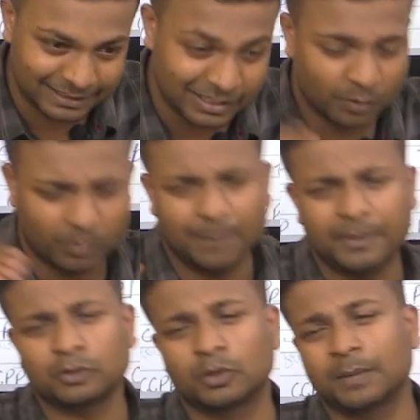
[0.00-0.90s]
वहां पर
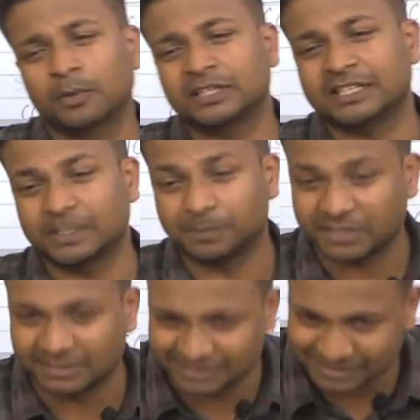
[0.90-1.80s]
थोड़े बहुत एक्सेप्शन
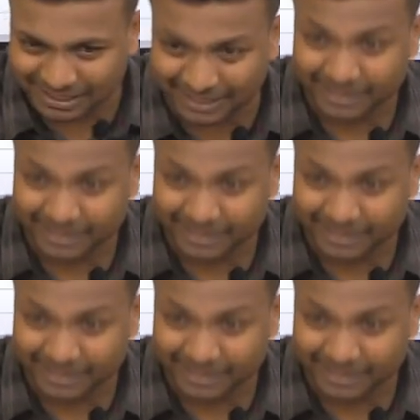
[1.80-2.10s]
थे